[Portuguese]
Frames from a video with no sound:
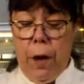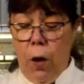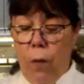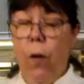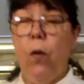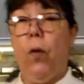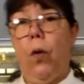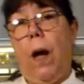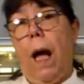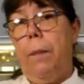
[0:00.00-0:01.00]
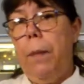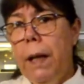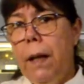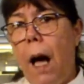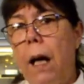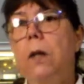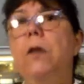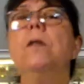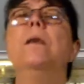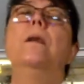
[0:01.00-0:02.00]
Eu vou colocar
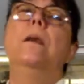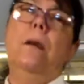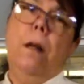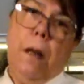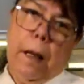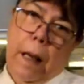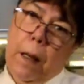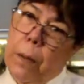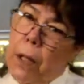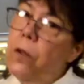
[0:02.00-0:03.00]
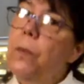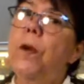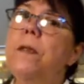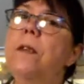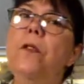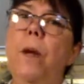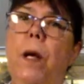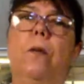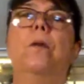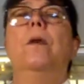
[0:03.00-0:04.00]
metade e aquele mesmo
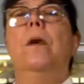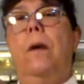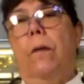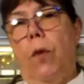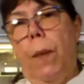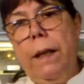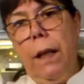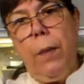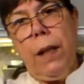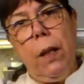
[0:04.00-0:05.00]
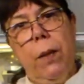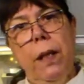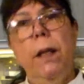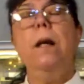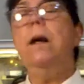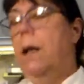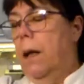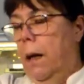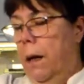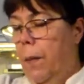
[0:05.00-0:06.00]
procedimento. Vou bater, bater, bater,
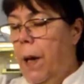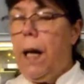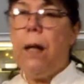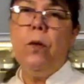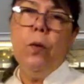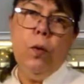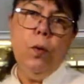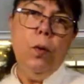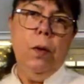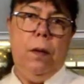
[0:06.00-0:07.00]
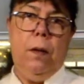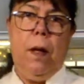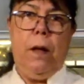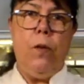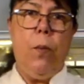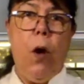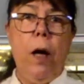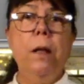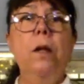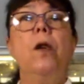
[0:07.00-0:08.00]
liberar tudo das
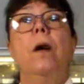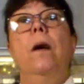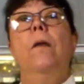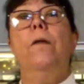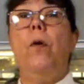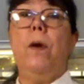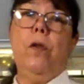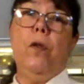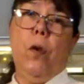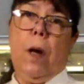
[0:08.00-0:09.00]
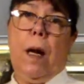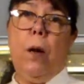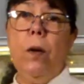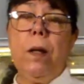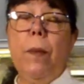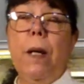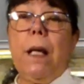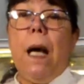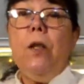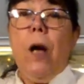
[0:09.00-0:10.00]
bordas, vou adicionar a outra
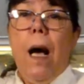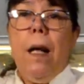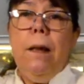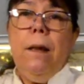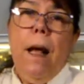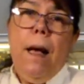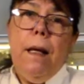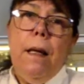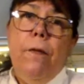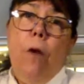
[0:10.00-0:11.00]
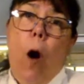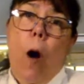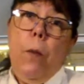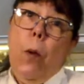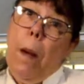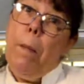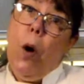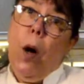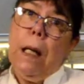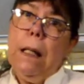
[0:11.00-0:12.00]
metade até que forme uma
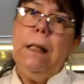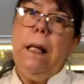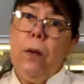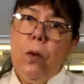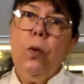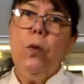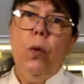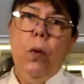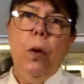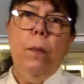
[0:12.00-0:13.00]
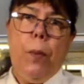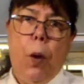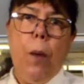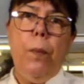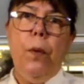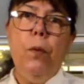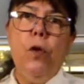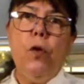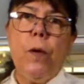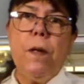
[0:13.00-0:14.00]
bola dentro do próprio
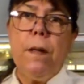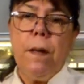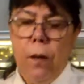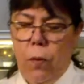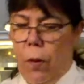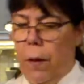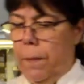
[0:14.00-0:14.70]
multiprocessador.